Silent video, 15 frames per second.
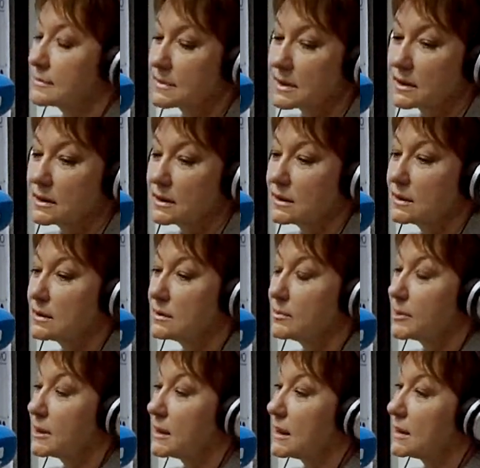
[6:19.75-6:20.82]
золотые с
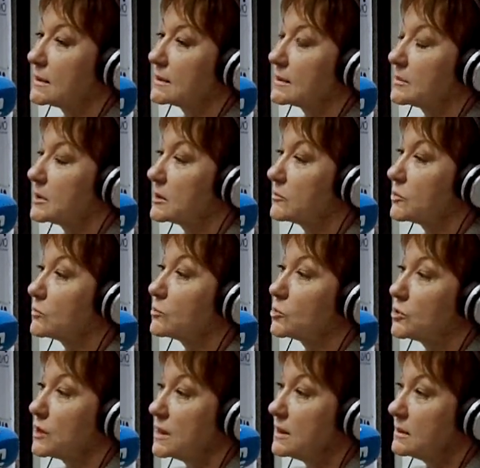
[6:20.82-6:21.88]
бриллиантами, их всего
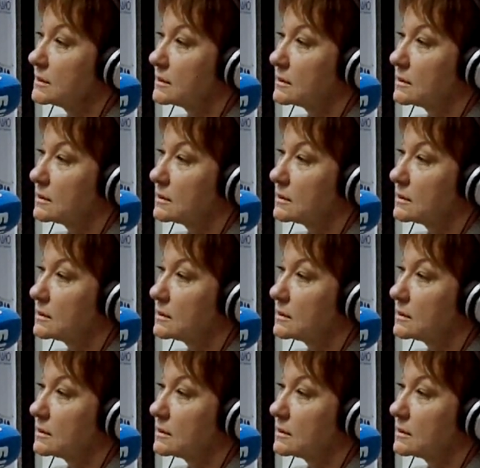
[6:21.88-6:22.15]
три.